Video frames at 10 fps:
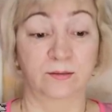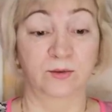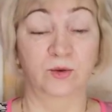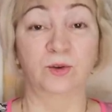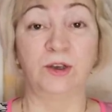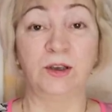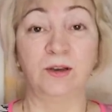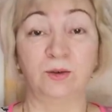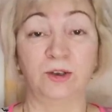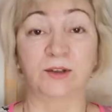что
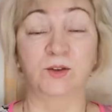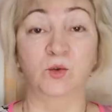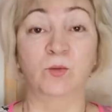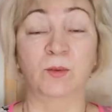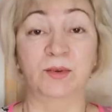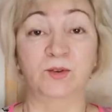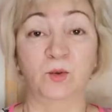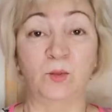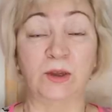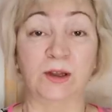деньги, вот эта сумма
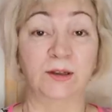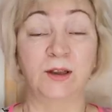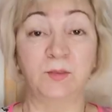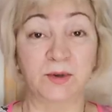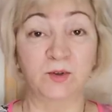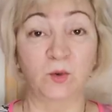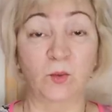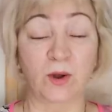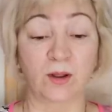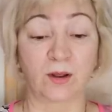поступила. Она не
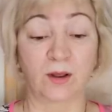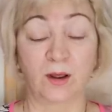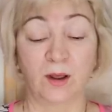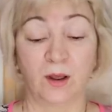поступала.